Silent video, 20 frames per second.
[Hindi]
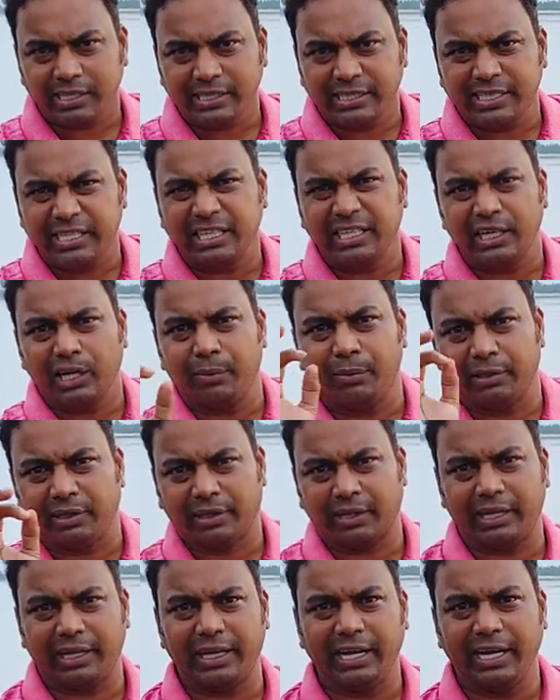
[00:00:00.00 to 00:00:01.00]
80
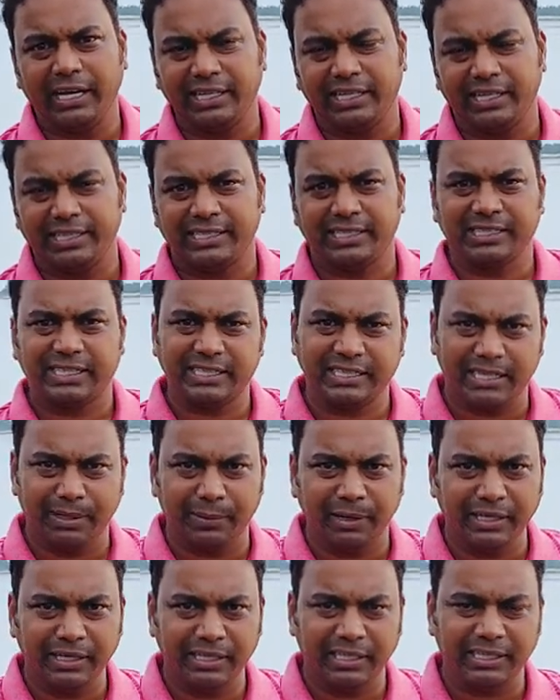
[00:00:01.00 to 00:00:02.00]
किलोमीटर है 80
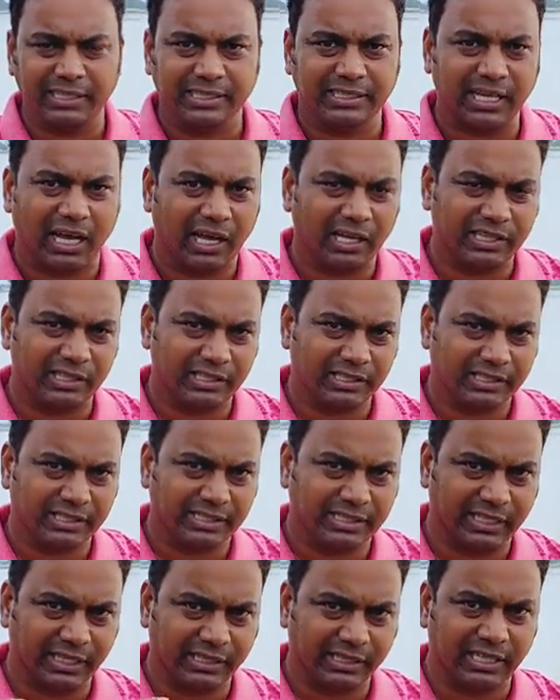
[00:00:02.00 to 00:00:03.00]
70
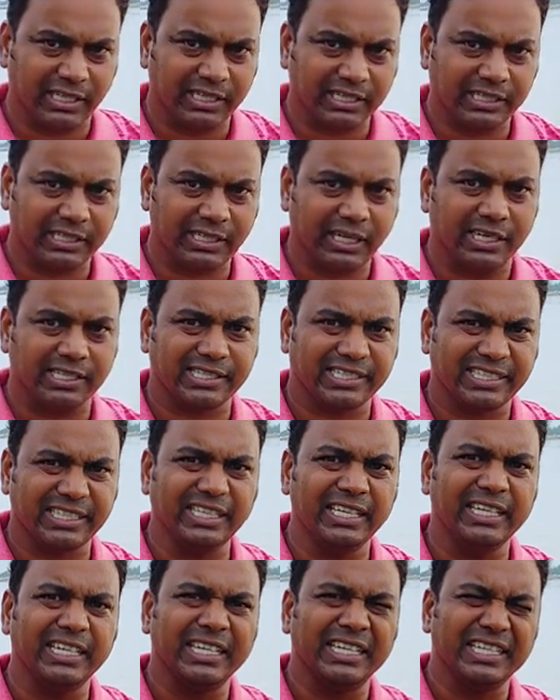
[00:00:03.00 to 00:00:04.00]
सत्तर से
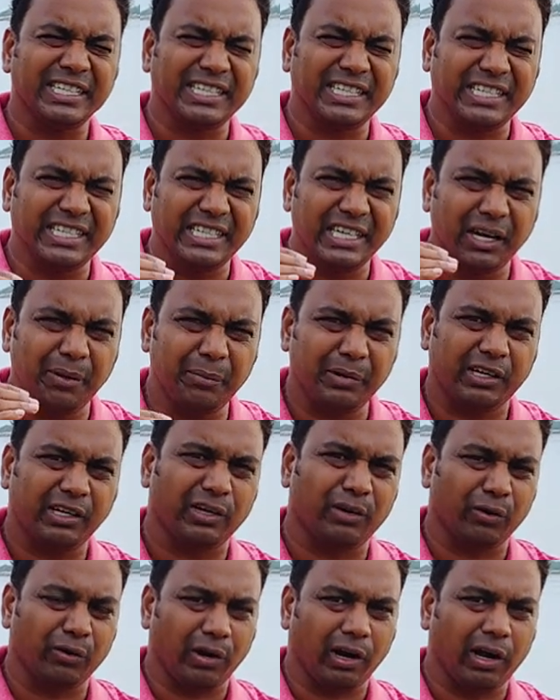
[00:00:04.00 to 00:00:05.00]
80
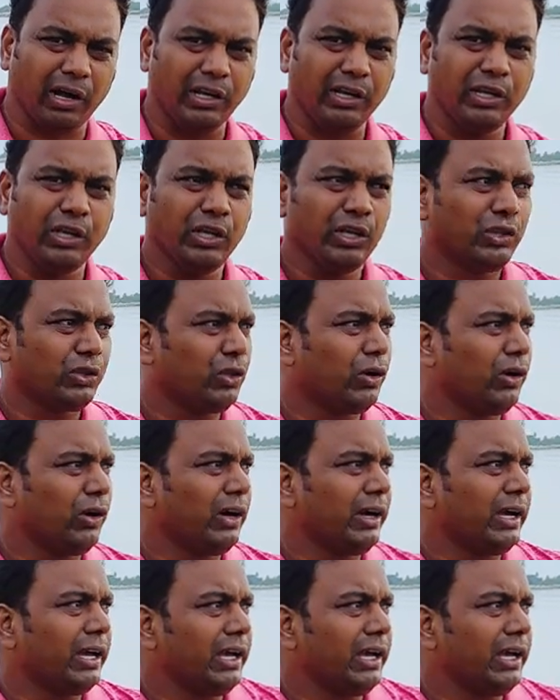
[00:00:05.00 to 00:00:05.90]
किलोमीटर होगा तो